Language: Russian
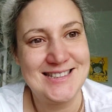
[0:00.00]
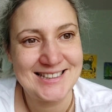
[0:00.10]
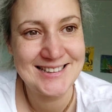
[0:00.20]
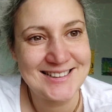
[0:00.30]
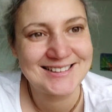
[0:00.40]

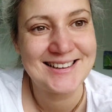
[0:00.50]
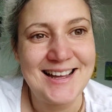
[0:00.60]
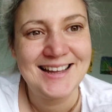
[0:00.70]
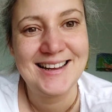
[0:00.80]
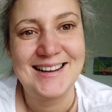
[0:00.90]
деток
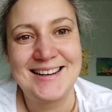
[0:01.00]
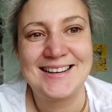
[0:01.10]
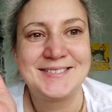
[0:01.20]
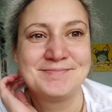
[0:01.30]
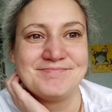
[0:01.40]

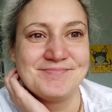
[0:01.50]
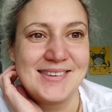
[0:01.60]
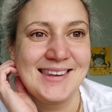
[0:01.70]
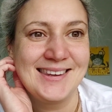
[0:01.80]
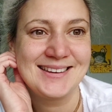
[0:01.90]

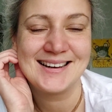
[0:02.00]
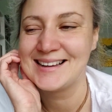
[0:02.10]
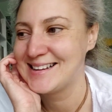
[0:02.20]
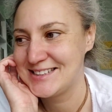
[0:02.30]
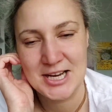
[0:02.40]
и
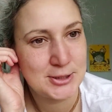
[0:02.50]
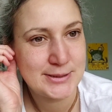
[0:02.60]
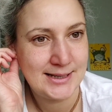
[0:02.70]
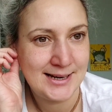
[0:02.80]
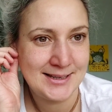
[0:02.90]

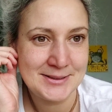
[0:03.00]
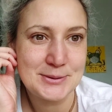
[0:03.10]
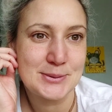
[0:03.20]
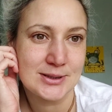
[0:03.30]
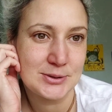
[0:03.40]
отличаются ли они
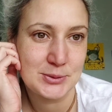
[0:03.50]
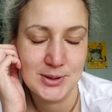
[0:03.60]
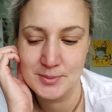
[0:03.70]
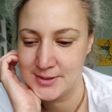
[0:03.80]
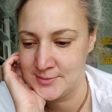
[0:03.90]
друг от
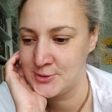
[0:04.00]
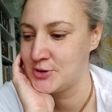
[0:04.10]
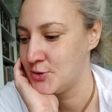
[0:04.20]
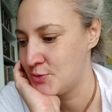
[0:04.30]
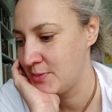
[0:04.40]
друга, потому
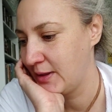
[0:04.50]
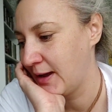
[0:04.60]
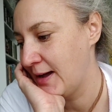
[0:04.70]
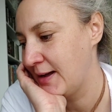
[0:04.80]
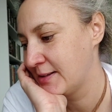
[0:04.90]
что у
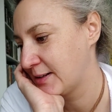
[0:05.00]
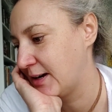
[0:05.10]
меня это